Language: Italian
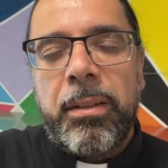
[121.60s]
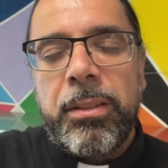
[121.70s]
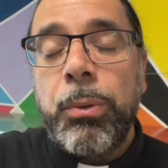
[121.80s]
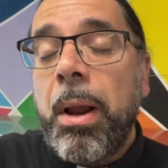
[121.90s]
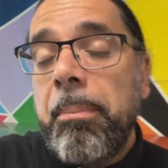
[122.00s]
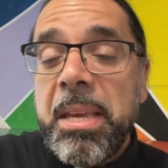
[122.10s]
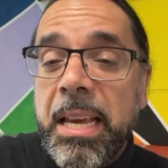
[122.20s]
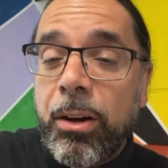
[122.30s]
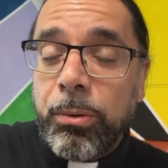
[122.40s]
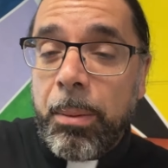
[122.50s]
di un
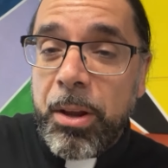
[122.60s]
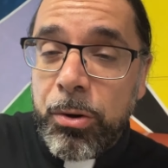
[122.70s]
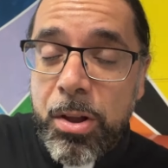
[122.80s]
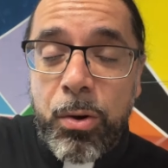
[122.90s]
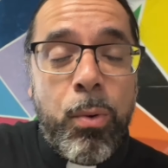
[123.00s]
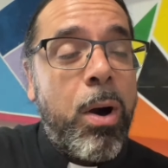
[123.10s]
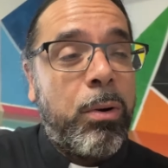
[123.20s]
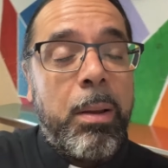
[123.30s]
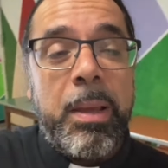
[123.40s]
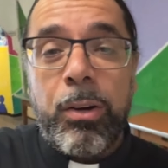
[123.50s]
amico, un amico del cuore,
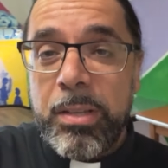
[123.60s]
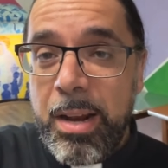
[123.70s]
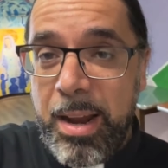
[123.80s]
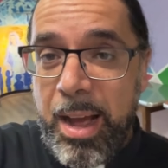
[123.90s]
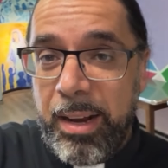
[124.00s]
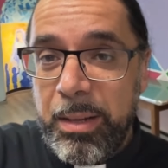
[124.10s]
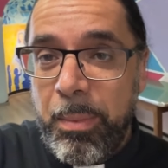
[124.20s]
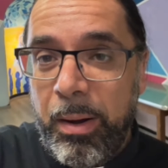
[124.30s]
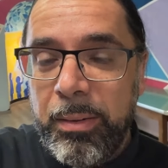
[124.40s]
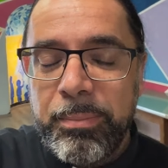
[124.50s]
un amico
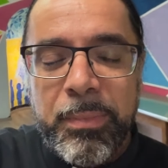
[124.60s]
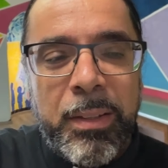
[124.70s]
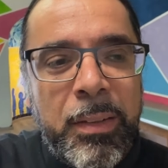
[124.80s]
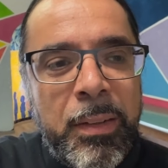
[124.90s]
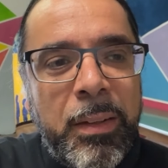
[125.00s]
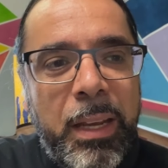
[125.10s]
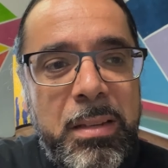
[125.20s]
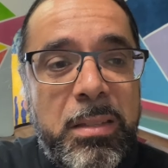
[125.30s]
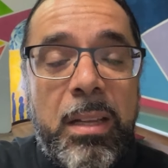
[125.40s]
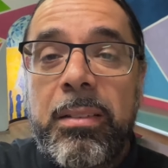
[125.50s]
dell'anima, chi
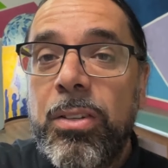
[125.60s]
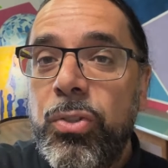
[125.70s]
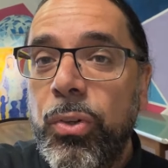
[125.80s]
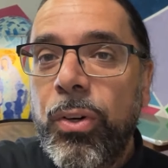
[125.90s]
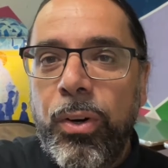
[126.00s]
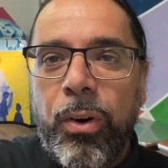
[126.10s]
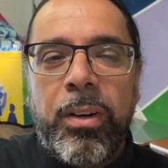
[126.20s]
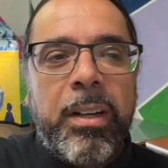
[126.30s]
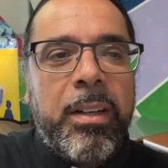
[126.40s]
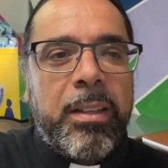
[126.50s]
si sente
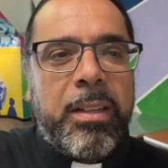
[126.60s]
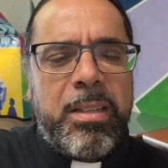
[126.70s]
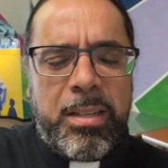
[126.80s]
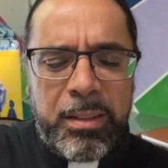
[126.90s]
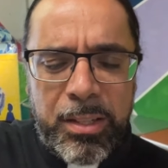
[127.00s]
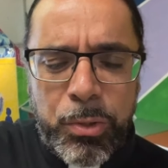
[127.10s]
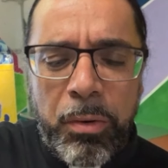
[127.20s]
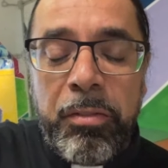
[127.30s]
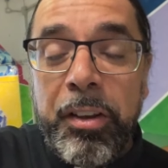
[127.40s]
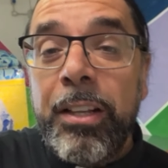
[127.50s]
solo, chi si sente
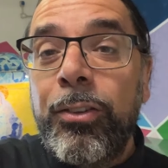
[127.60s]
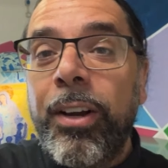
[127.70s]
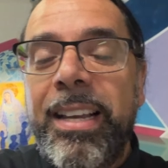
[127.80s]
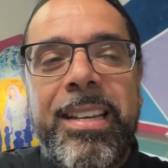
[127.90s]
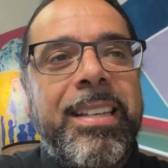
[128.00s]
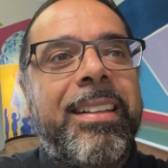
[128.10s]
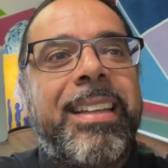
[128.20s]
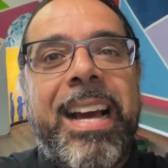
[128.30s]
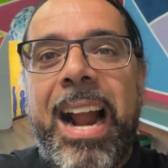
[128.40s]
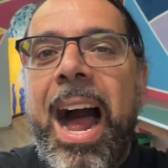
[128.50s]
sconfitto e chi si
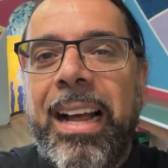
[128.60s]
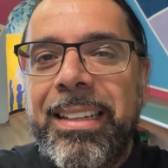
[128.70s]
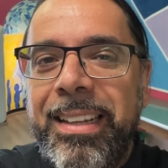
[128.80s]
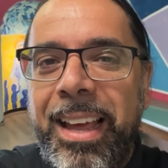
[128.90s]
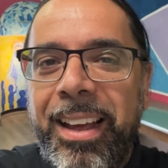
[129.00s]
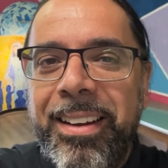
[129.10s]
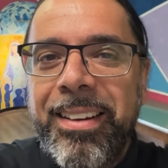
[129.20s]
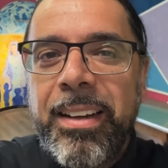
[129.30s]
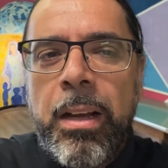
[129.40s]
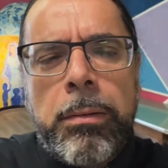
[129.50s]
sente grande,
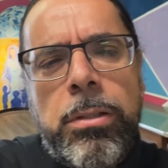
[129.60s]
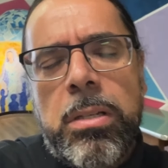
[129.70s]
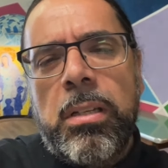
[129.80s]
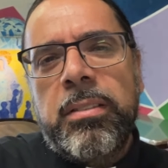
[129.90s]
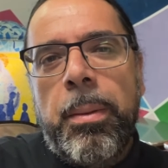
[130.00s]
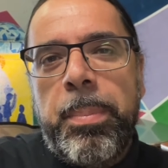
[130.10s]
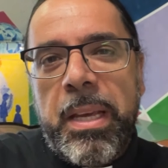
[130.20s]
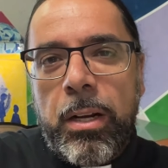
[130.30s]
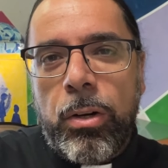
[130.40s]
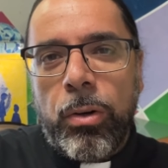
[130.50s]
chi si sente
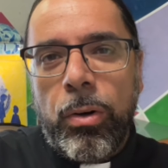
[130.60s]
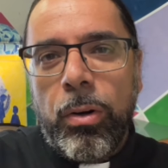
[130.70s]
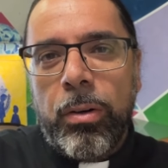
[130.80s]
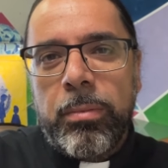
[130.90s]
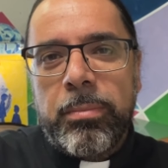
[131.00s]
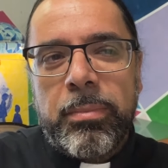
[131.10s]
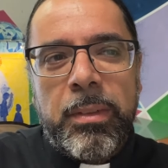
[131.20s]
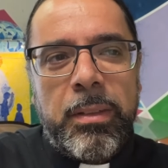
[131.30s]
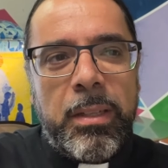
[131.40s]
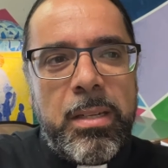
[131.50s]
piccolo,
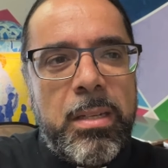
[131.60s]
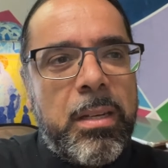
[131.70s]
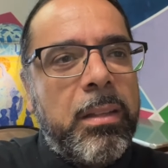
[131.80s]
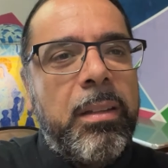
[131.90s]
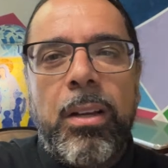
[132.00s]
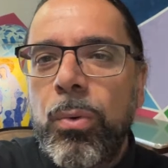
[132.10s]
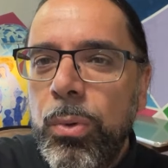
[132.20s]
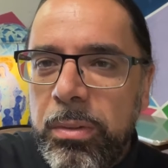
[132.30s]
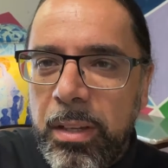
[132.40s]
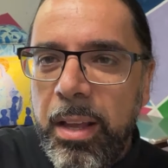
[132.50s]
chi si sente
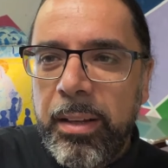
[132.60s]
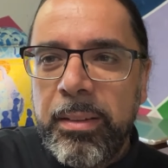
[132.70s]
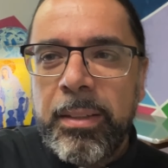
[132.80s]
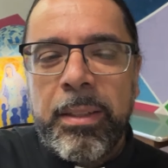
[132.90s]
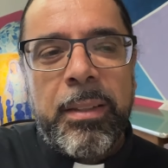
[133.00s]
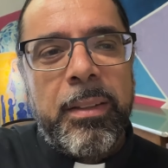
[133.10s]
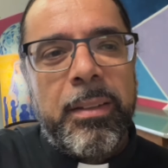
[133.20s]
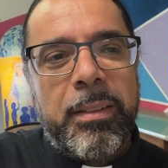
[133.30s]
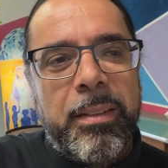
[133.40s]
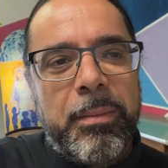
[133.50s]

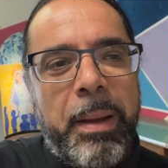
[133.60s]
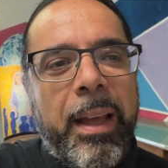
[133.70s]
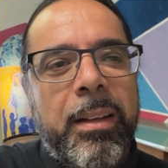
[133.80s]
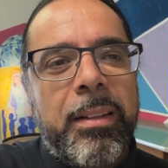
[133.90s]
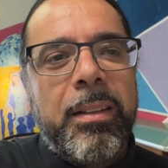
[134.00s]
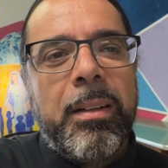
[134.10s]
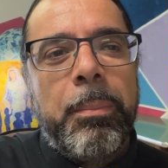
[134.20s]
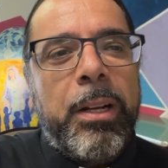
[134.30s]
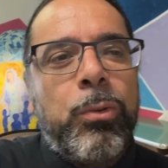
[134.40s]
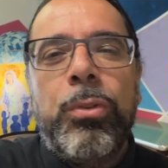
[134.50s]
inutile, beh,
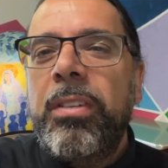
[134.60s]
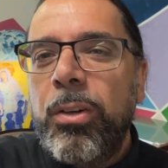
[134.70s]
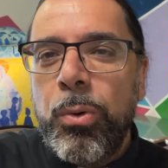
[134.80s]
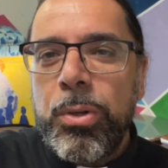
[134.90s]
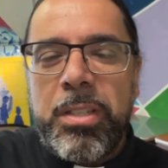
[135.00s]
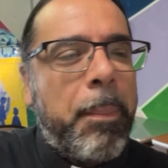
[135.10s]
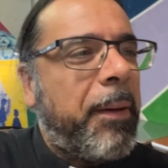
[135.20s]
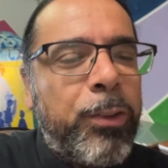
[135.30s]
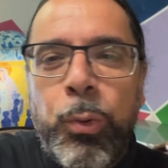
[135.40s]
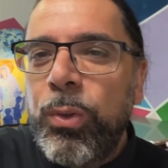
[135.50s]
per tutti i gusti,
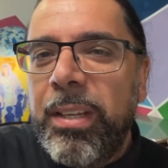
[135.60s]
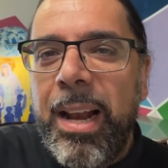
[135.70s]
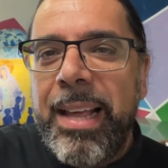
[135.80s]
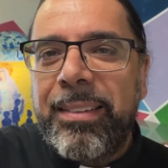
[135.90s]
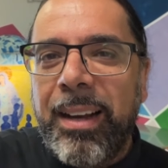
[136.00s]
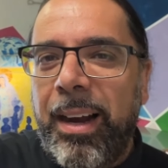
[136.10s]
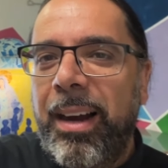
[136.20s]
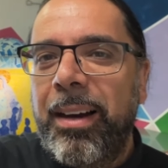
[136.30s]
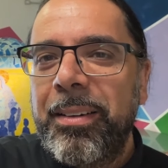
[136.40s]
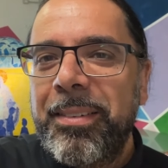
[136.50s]
per tutte le
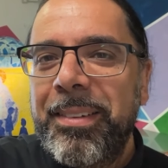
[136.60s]
età.